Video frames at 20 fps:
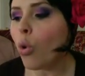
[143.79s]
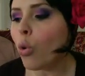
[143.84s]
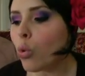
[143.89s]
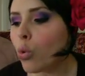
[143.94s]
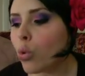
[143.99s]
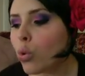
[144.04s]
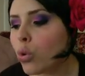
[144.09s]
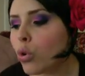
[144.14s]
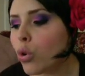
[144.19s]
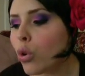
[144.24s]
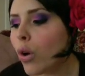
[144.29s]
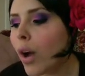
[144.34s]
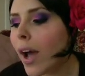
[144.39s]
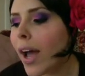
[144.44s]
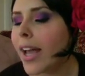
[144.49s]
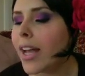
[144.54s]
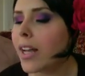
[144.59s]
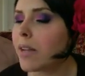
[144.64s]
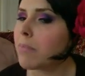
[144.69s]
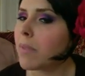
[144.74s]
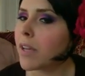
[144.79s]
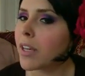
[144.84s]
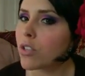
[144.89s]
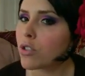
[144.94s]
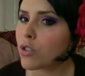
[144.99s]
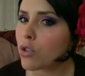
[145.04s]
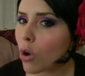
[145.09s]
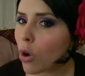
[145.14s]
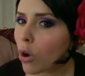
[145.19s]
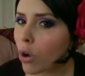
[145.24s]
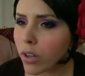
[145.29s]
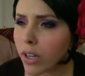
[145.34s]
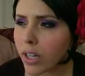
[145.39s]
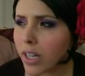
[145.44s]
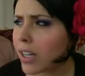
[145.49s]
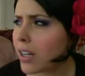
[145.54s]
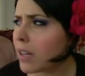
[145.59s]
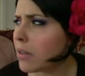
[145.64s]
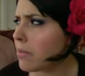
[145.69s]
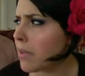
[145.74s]
Uno è il
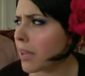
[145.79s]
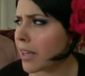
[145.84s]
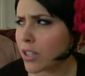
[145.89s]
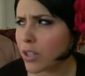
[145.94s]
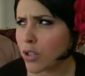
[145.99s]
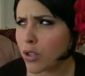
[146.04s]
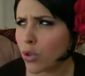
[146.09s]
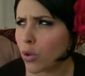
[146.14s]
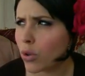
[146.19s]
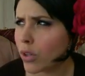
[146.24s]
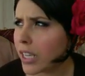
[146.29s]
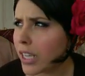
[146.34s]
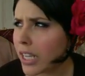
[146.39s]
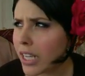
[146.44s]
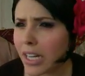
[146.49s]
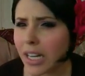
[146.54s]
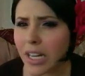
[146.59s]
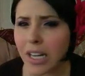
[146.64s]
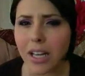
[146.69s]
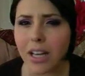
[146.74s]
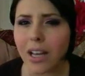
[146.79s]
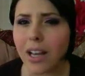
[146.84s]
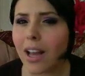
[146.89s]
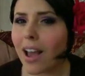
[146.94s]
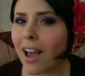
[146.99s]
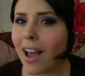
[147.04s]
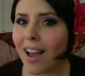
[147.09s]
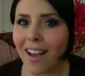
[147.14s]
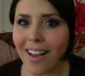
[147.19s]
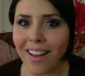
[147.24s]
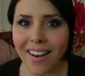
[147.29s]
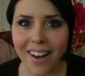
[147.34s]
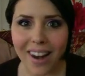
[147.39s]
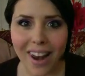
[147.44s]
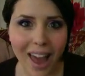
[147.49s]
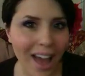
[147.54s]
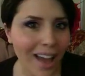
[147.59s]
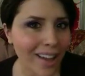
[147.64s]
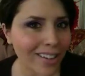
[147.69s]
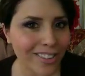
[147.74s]
Mexoril, Mexoril,
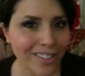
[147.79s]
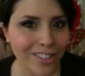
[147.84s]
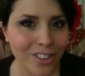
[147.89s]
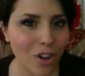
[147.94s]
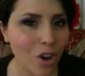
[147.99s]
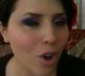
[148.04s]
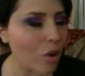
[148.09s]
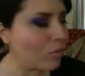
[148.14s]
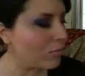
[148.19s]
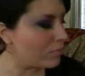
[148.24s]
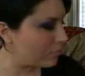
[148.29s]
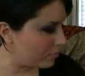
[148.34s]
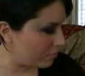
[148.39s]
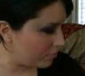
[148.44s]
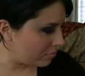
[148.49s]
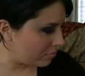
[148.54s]
l'altro